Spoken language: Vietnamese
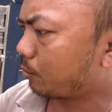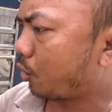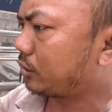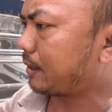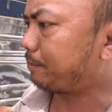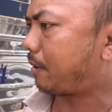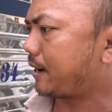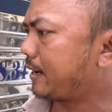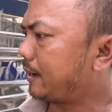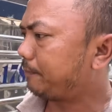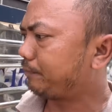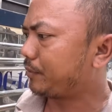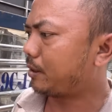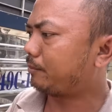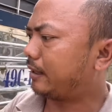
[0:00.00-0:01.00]
bốn trăm mấy
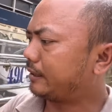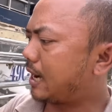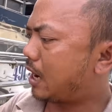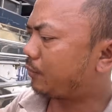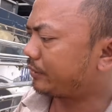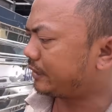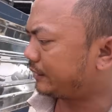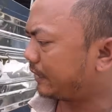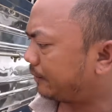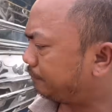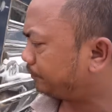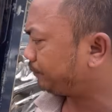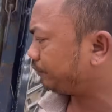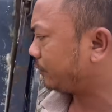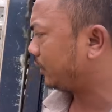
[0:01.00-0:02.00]
á nhưng bây giờ cũng chị nha
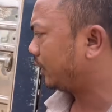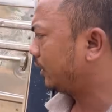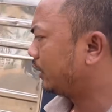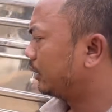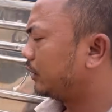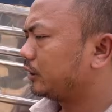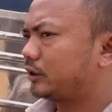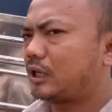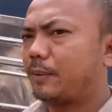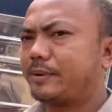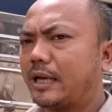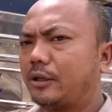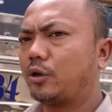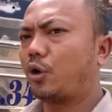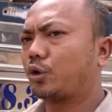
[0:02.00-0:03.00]
siêu
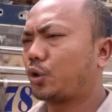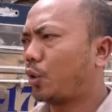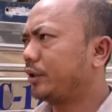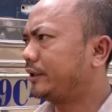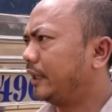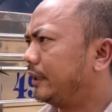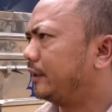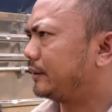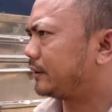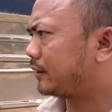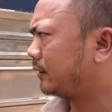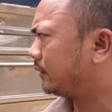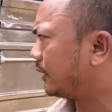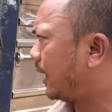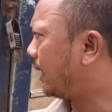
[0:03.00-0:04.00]
dẫn cho cô chú anh chị
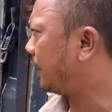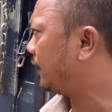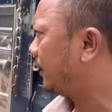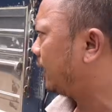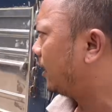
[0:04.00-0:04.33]
đây